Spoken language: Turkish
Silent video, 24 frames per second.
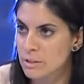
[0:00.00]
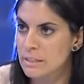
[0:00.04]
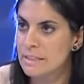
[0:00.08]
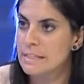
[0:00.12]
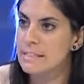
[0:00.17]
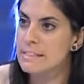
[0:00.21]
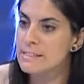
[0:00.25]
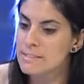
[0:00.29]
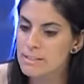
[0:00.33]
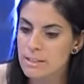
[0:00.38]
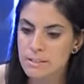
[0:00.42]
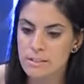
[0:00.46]
ki
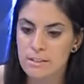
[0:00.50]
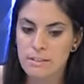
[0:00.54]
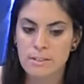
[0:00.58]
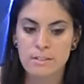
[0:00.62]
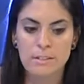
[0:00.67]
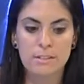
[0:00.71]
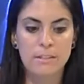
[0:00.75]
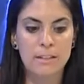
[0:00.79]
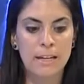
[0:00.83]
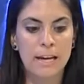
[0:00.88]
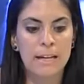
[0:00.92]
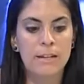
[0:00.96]
insanlar
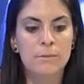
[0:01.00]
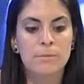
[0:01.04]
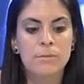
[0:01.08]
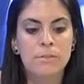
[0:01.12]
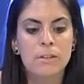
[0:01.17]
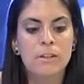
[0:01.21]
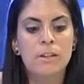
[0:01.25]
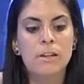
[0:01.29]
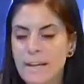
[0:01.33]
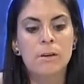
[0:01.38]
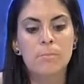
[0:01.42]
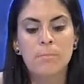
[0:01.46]
yani
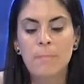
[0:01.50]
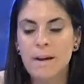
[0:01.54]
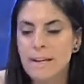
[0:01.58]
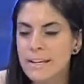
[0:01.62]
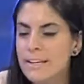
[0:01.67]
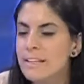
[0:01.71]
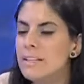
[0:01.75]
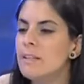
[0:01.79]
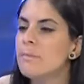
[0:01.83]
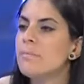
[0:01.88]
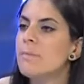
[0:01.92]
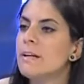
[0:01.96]

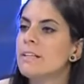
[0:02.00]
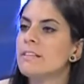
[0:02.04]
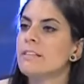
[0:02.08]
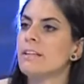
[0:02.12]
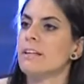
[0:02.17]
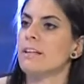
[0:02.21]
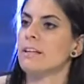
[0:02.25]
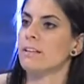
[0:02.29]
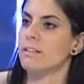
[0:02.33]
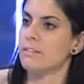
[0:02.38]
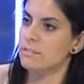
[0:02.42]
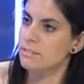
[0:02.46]
belki de ben
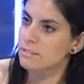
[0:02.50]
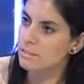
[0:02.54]
de